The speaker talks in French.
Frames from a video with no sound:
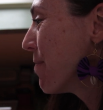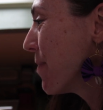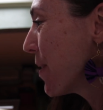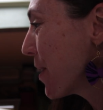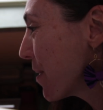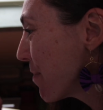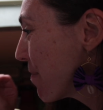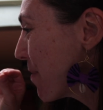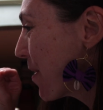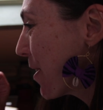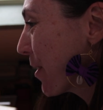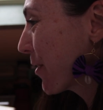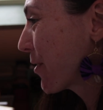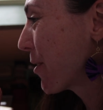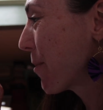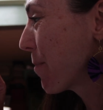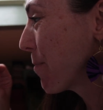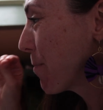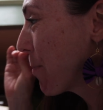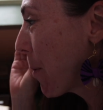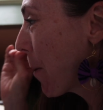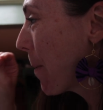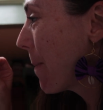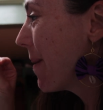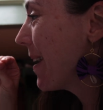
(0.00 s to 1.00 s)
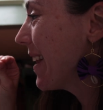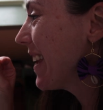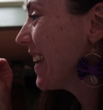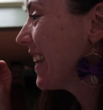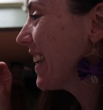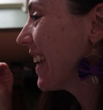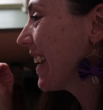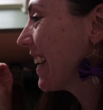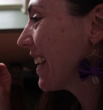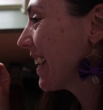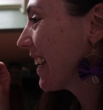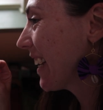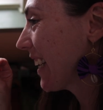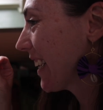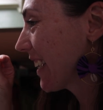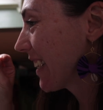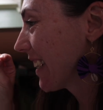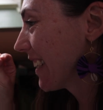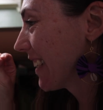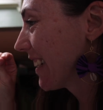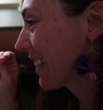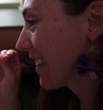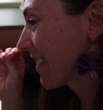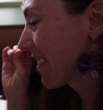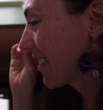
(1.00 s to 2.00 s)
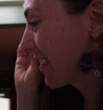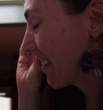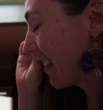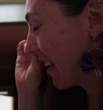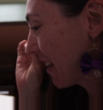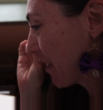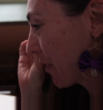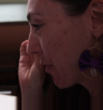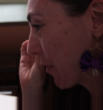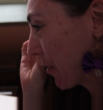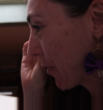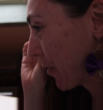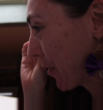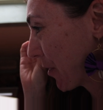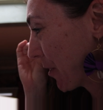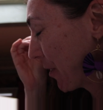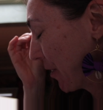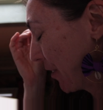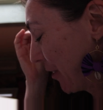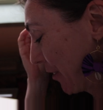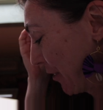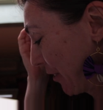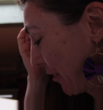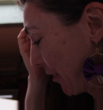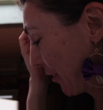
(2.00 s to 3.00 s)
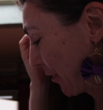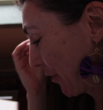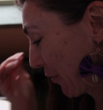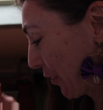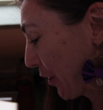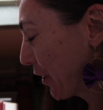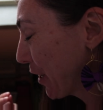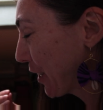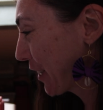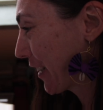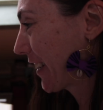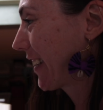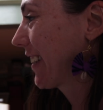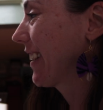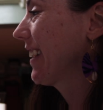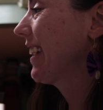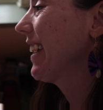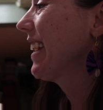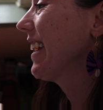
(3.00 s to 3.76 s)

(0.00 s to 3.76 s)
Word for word: moment de publier cette, euh, ce truc